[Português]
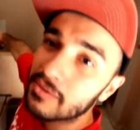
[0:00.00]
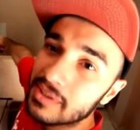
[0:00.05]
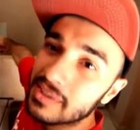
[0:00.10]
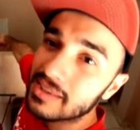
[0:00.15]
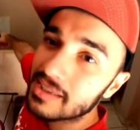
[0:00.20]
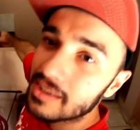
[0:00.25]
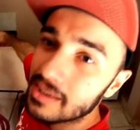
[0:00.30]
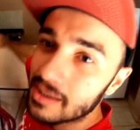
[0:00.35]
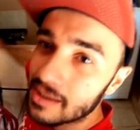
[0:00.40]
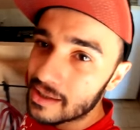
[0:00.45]

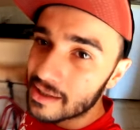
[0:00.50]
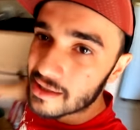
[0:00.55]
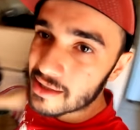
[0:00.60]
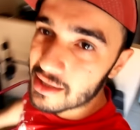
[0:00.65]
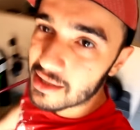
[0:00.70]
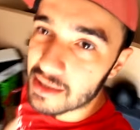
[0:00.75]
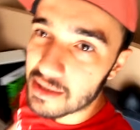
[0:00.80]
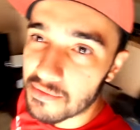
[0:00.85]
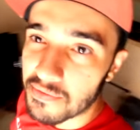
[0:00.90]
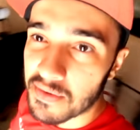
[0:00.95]
cozinha
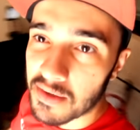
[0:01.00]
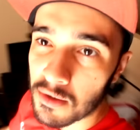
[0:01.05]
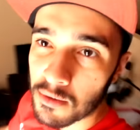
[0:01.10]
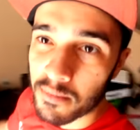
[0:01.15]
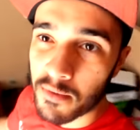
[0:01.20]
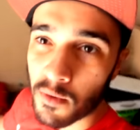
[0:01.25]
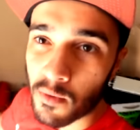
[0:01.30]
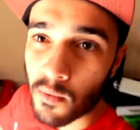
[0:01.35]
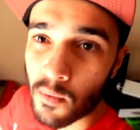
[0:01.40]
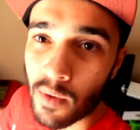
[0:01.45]
e aqui fica o
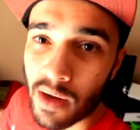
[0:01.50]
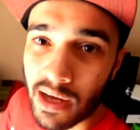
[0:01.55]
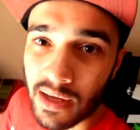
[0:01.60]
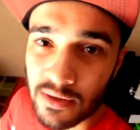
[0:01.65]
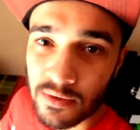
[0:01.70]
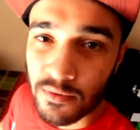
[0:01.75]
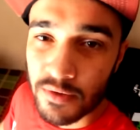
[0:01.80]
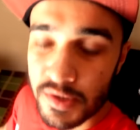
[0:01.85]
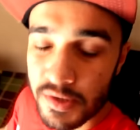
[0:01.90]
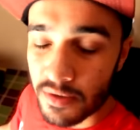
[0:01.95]
meu
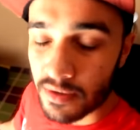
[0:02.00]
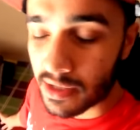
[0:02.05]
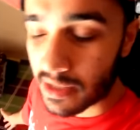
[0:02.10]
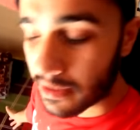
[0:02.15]
quarto onde eu